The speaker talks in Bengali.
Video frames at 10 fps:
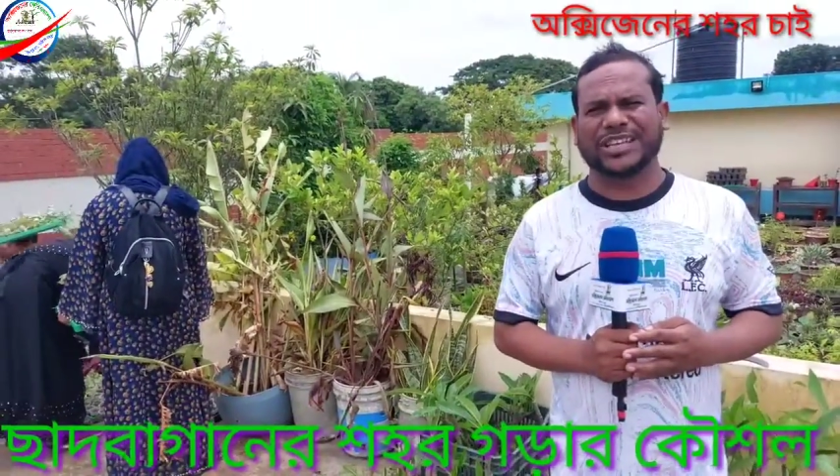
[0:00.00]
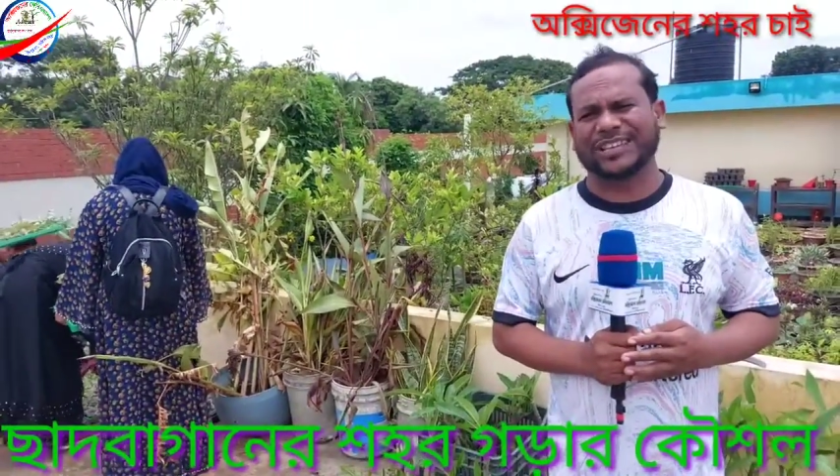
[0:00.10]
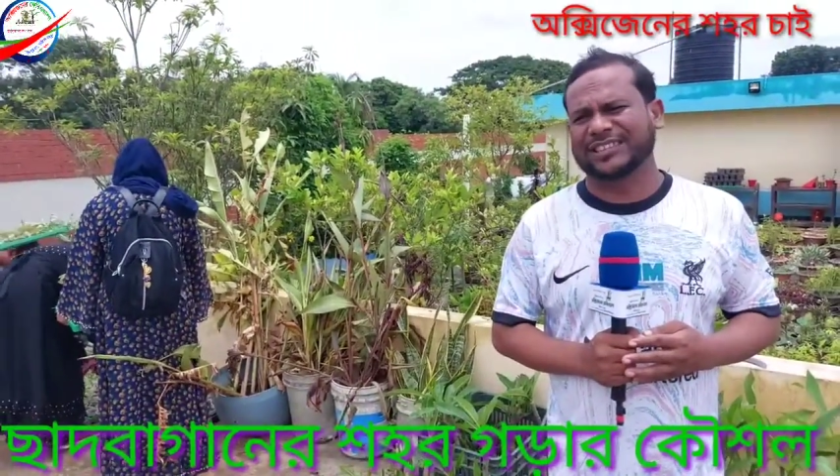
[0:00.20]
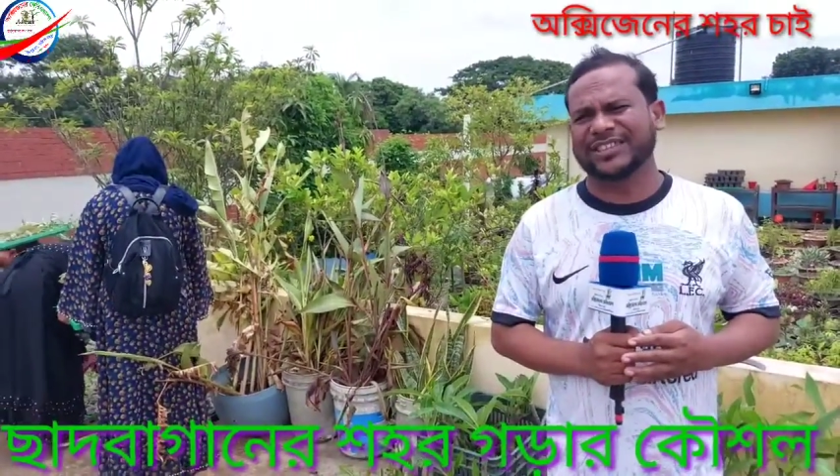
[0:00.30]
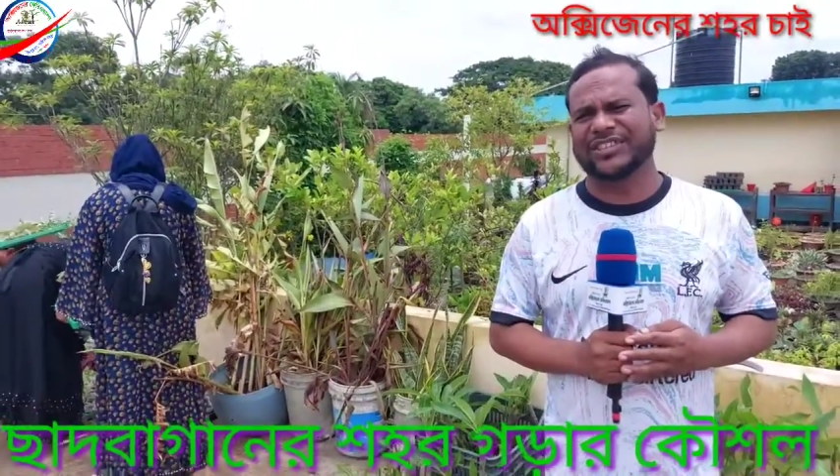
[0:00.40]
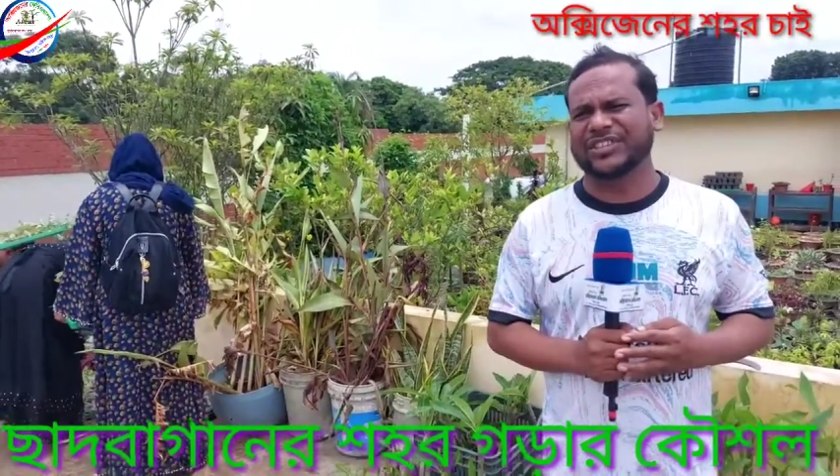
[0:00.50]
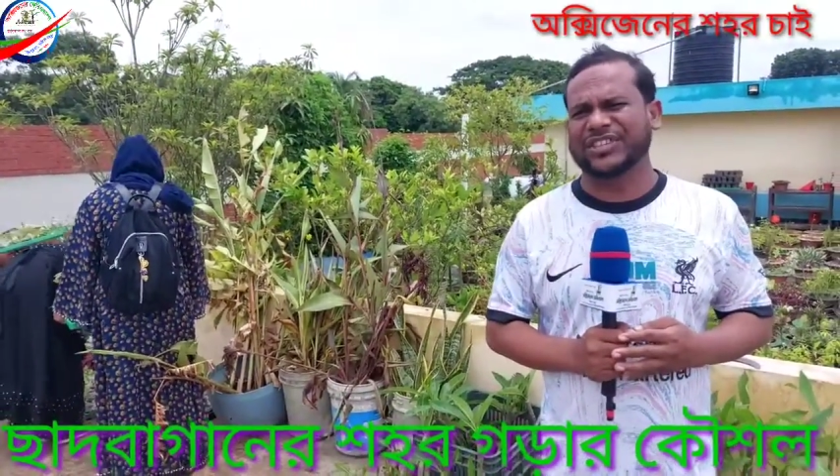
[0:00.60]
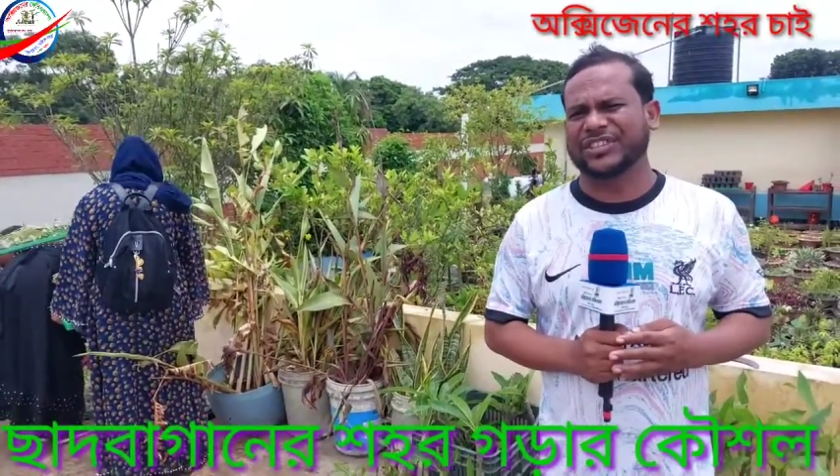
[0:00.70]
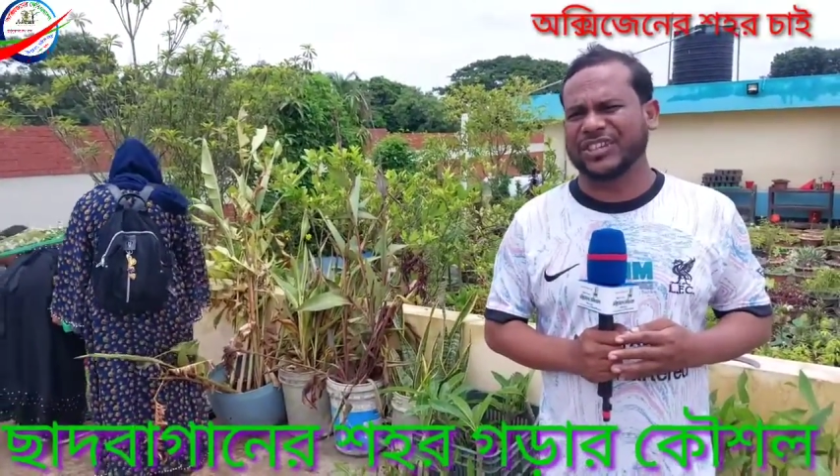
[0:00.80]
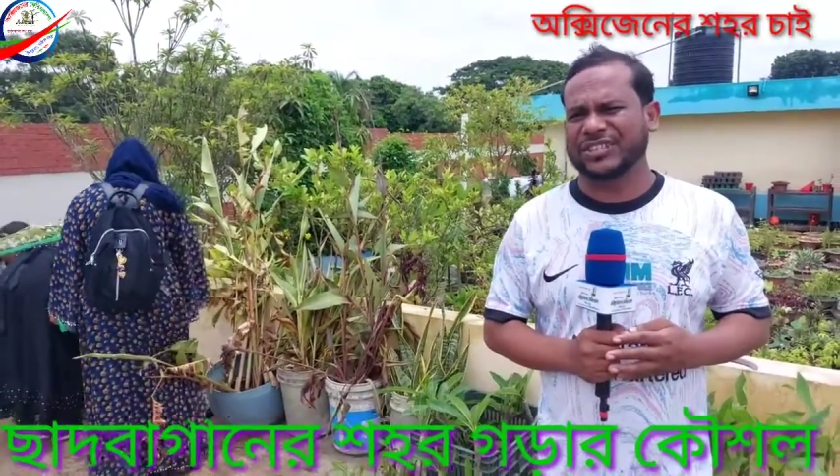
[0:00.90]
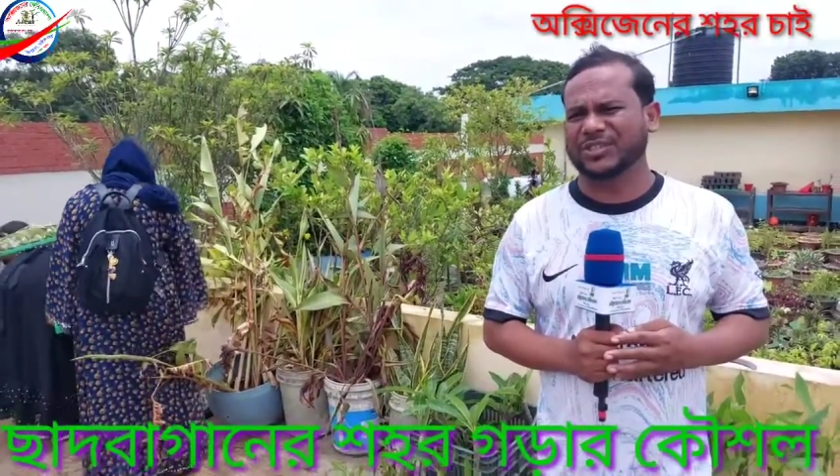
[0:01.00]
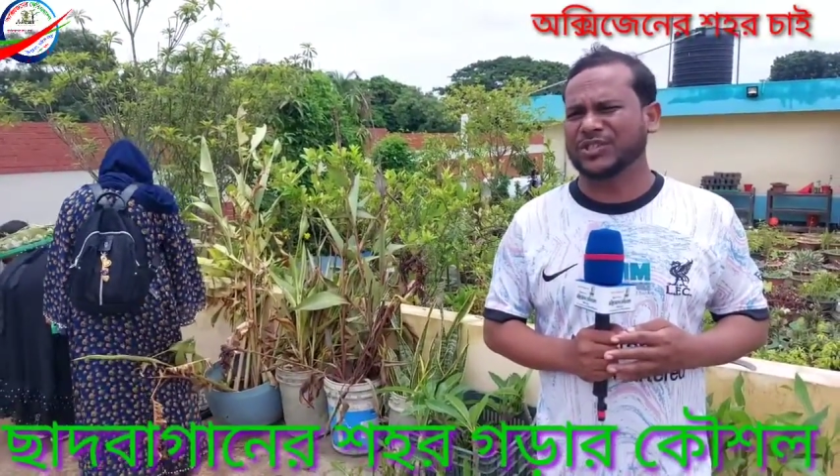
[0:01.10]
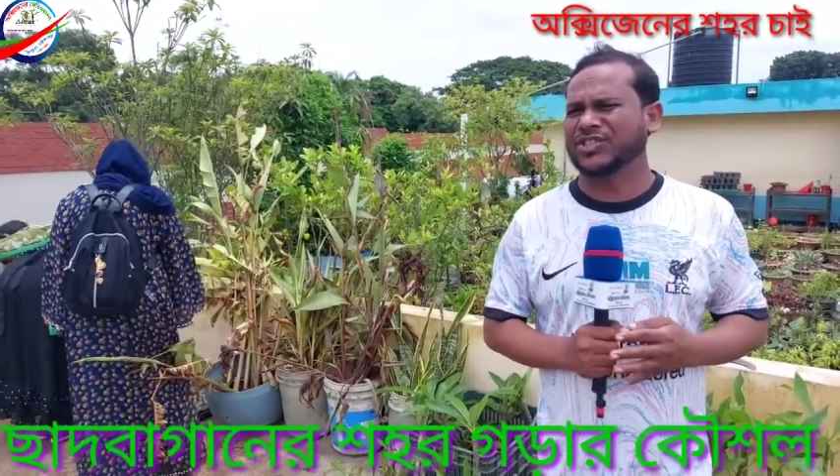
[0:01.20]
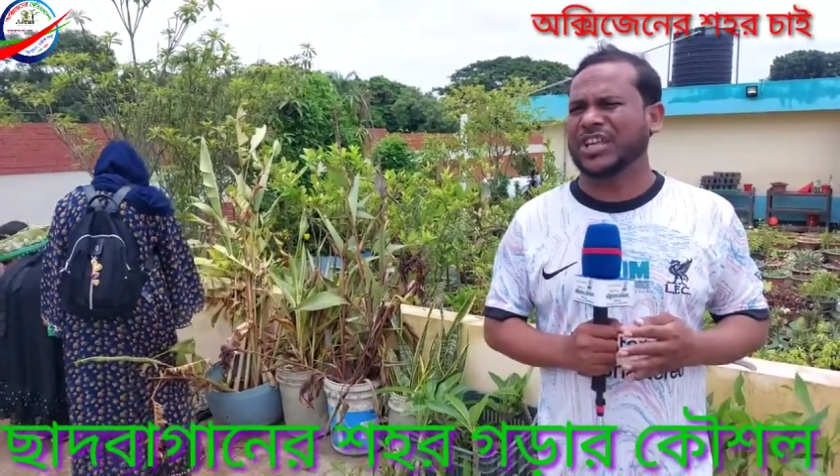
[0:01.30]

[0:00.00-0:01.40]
সাত কৃষিতে সিরাজগঞ্জ